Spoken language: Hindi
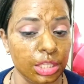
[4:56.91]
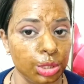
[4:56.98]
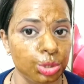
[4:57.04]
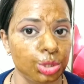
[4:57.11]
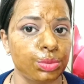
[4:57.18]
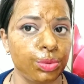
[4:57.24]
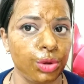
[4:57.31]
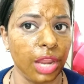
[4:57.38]

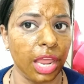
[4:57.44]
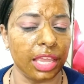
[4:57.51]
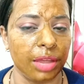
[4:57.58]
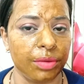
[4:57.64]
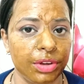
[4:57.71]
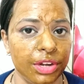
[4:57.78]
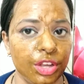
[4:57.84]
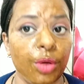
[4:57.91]
यूजफुल है
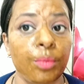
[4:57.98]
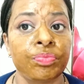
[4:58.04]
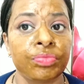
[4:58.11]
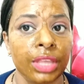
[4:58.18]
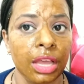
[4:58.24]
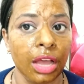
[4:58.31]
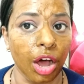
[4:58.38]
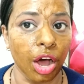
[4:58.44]
ये वीडियो
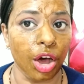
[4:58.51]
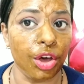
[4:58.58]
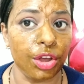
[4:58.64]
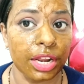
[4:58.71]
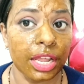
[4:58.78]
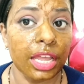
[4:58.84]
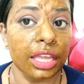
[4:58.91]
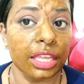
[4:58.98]

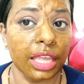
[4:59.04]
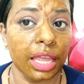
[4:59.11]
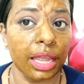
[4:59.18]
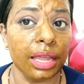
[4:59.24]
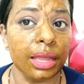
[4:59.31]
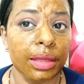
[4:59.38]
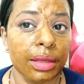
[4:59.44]
और ये